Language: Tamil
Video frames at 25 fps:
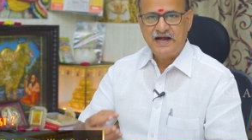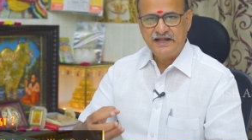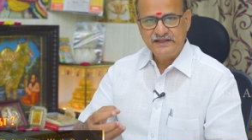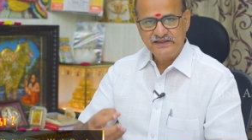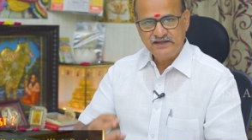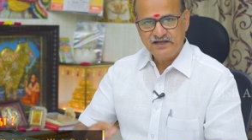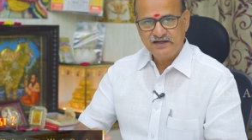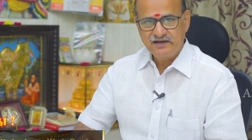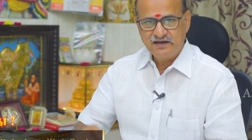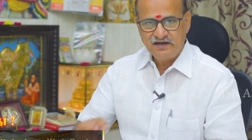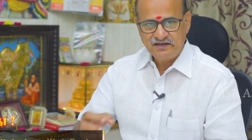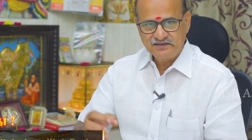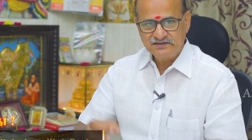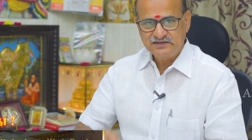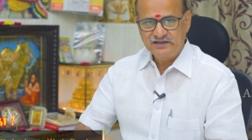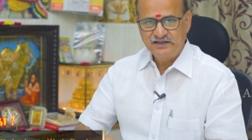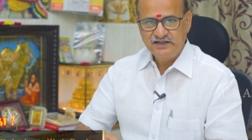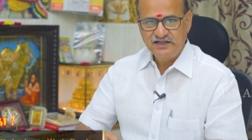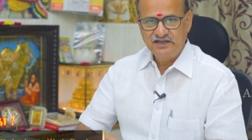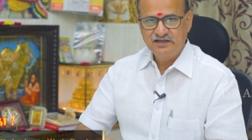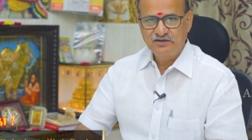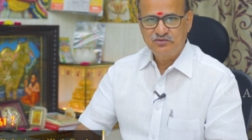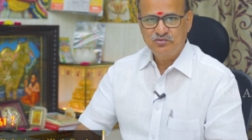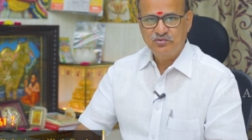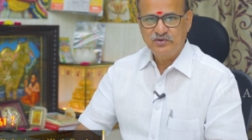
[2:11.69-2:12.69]
அந்த
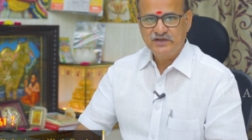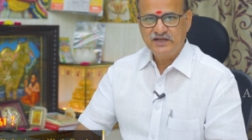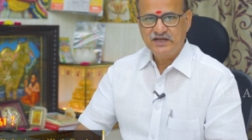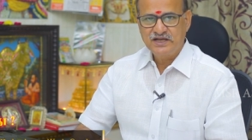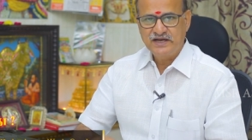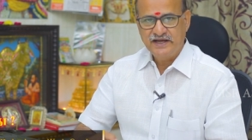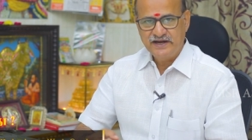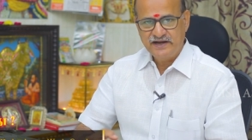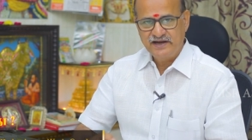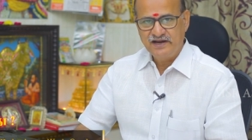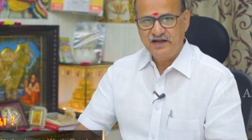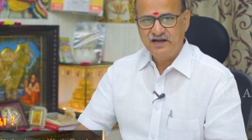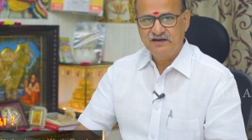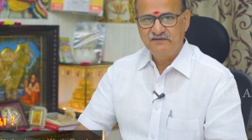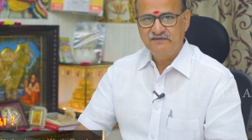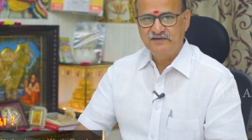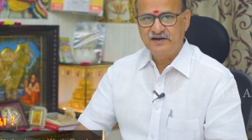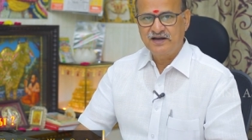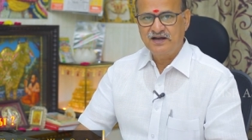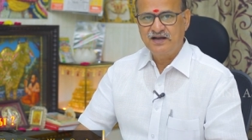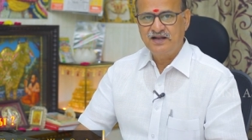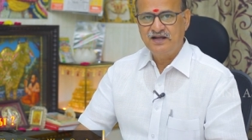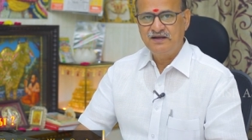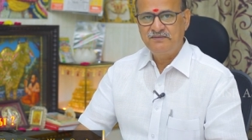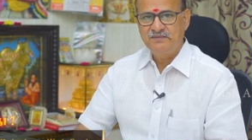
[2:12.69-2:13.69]
நாட்களில் கூட கரிநாள்
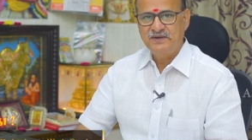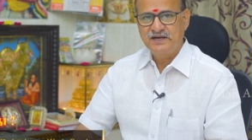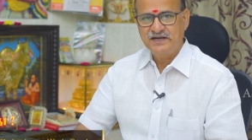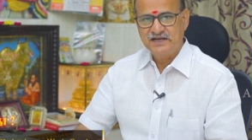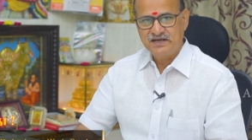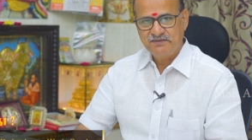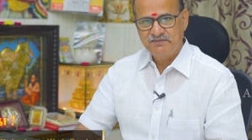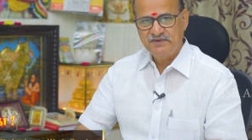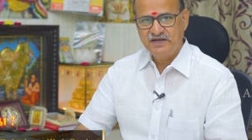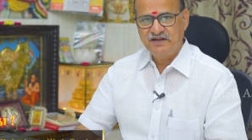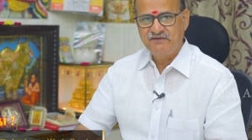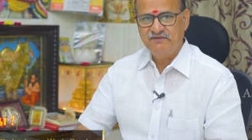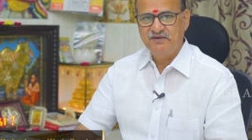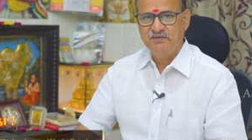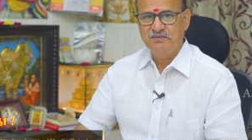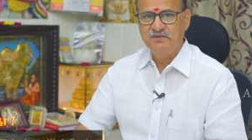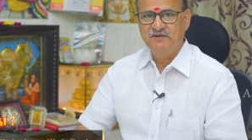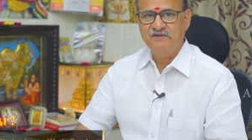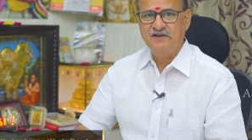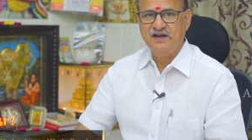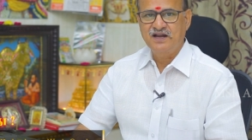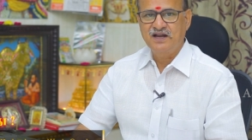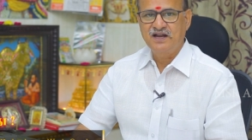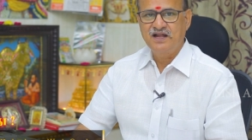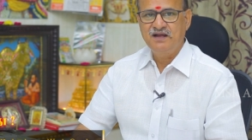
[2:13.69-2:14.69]
வரலாம்
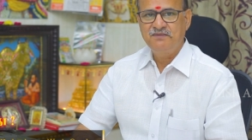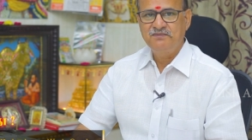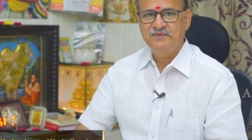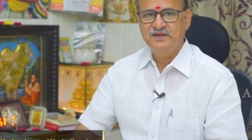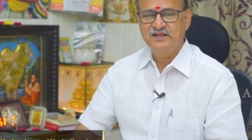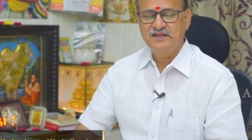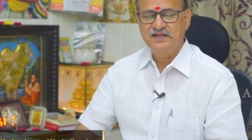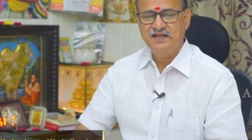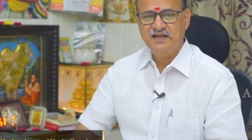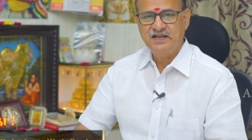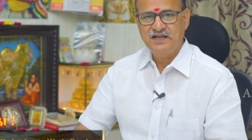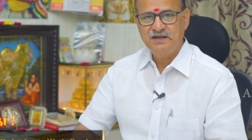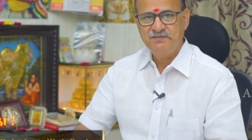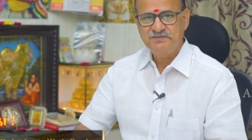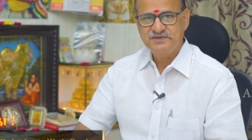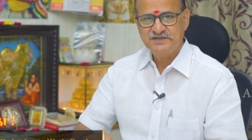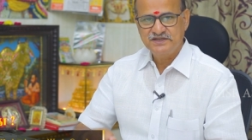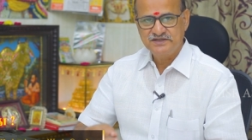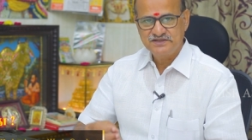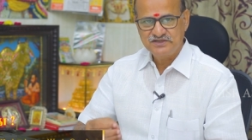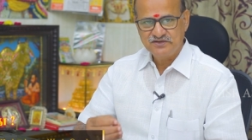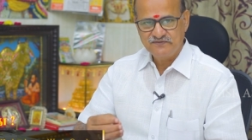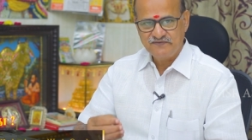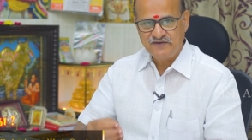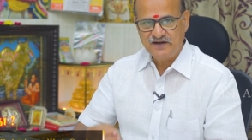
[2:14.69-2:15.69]
அட்டமினமைமை வரலாம் இதையெல்லாம்
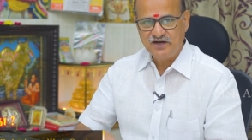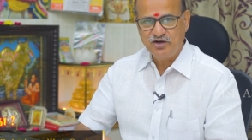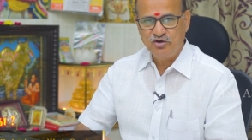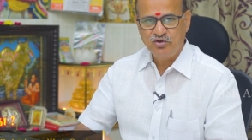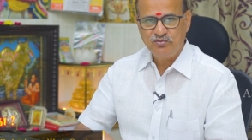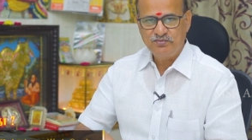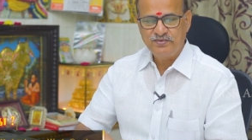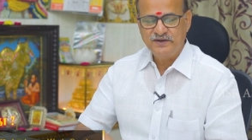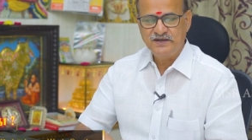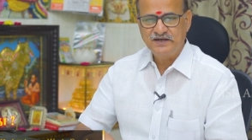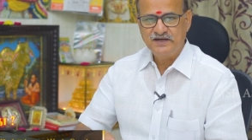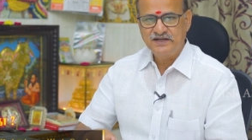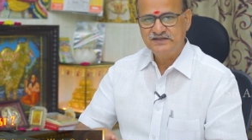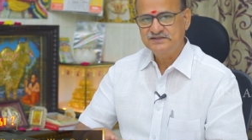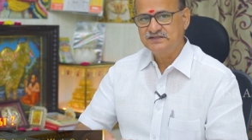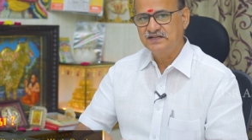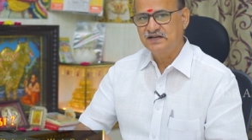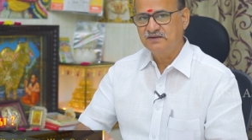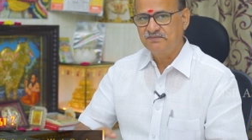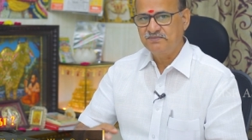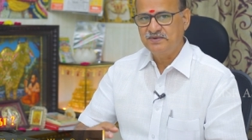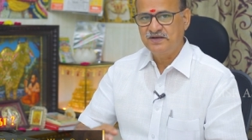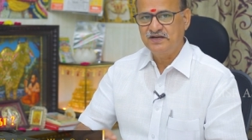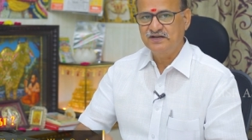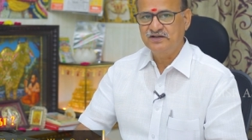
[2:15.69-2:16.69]
சற்று ஃபாலோ பண்ணால்
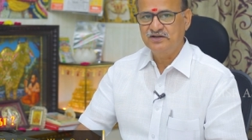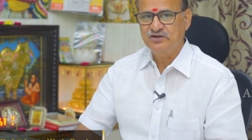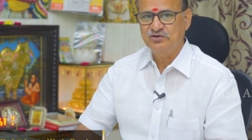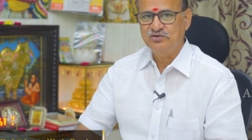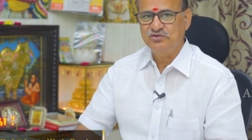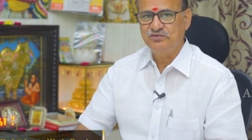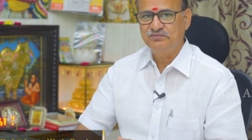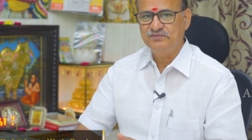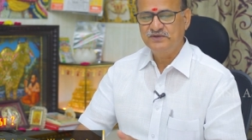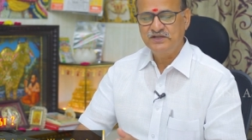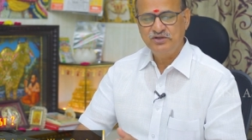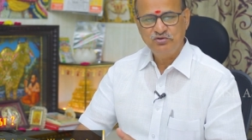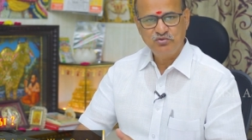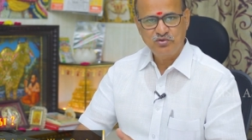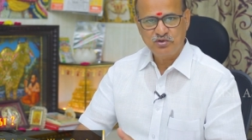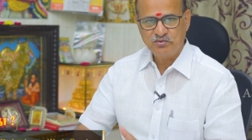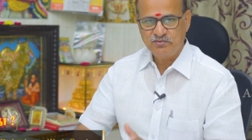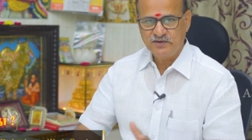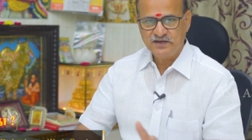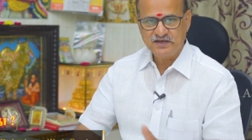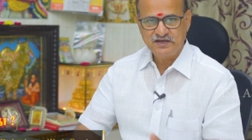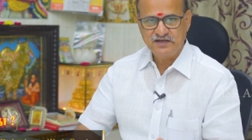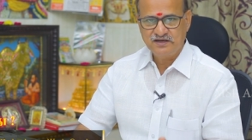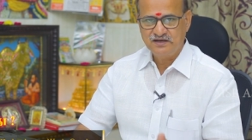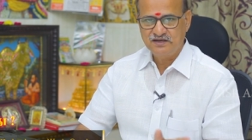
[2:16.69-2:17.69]
சிறப்பாக இருக்கும் இது ஒரு
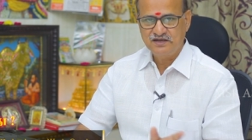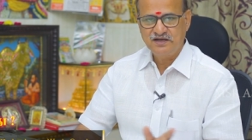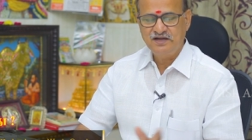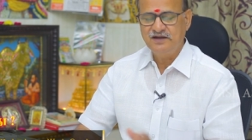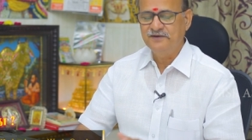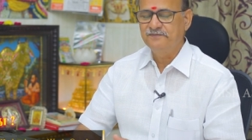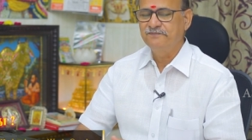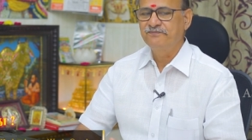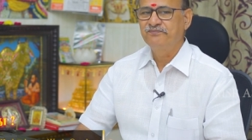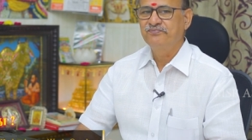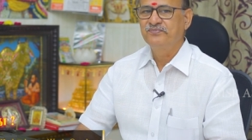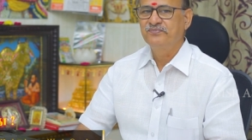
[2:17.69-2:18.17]
பக்கம் இருக்கா